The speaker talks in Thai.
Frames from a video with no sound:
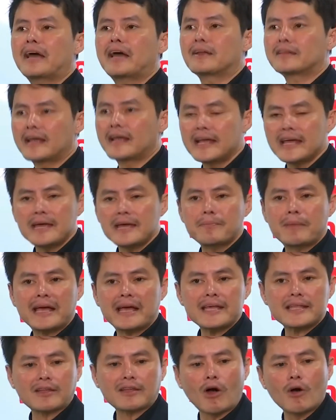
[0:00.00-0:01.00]
ลอตเตอรี่ไม่
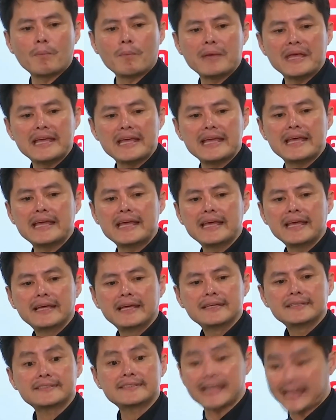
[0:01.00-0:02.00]
ต้องมี
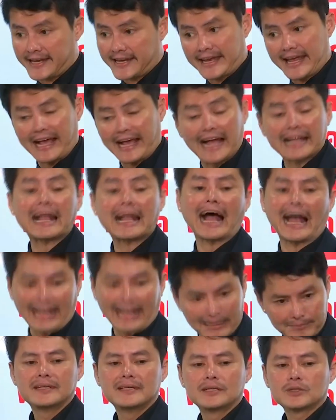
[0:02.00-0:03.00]
สิทธิ์ในการขายค
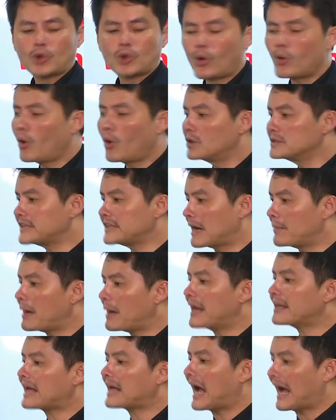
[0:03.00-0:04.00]
รับทุกคนสามา
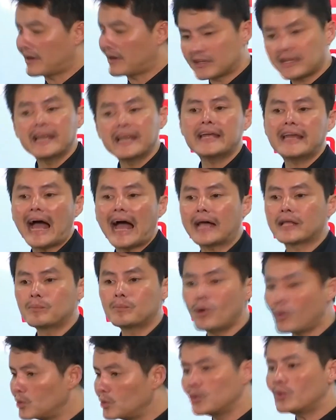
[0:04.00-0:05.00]
รถขายลอตเตอรี่ได้พ
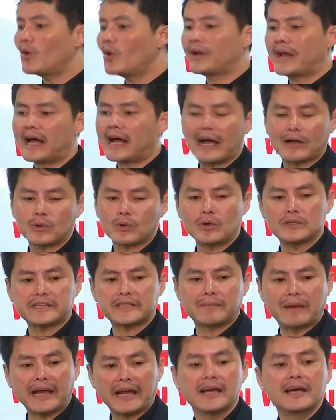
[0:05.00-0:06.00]
วกคุณทุกคนนักข่าวทุกคน
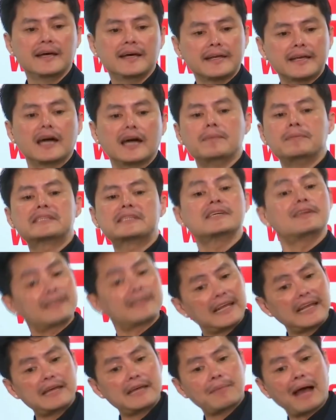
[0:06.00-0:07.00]
สามารถเดินไปซื้อลอตเต
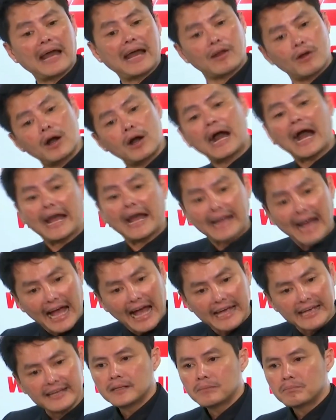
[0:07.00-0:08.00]
อรี่มาแล้วก็ขายได้
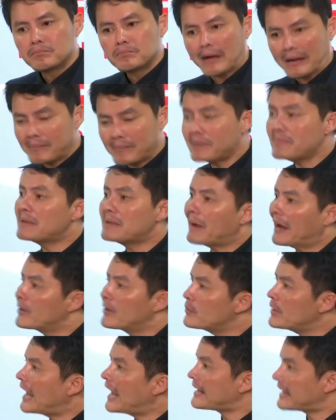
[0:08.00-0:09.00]
มันไม่มีใบอ
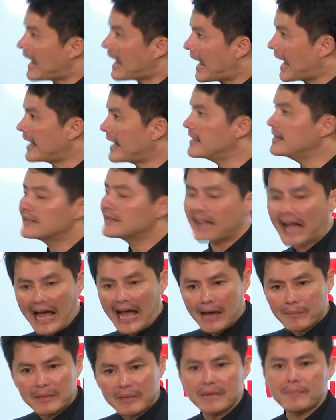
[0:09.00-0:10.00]
นุญาตขายถ้า
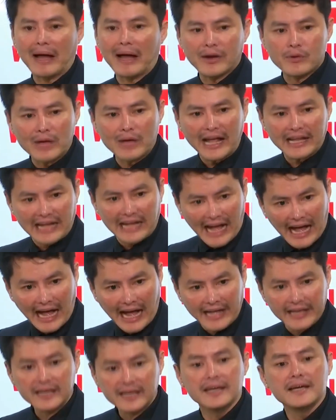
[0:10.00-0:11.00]
มีใบอนุญาตขา
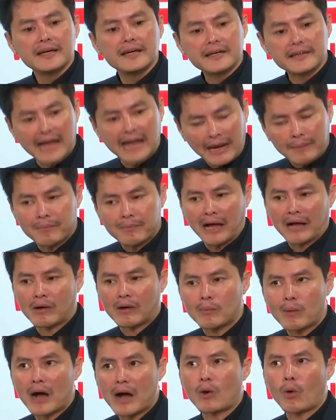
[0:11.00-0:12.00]
ยนั่นหมายควา
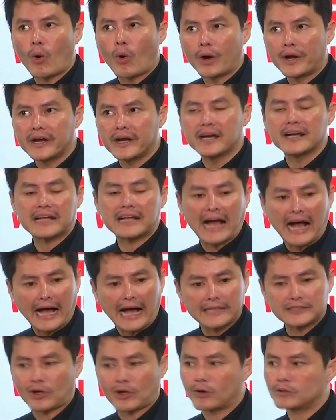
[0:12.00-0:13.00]
มว่าคนเดินขาย
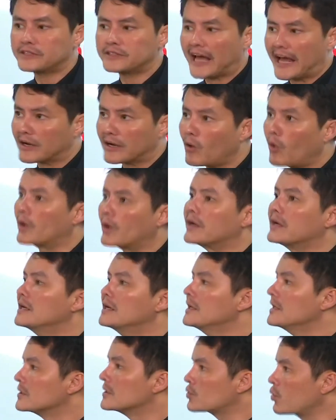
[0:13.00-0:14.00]
200,000 คน
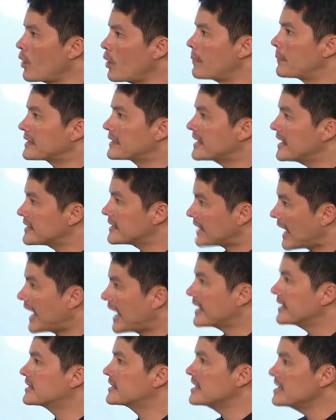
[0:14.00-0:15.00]
ทั่วประเทศไท
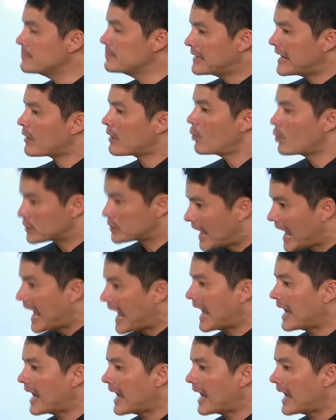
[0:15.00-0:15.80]
ยที่ไม่ได้โควต้า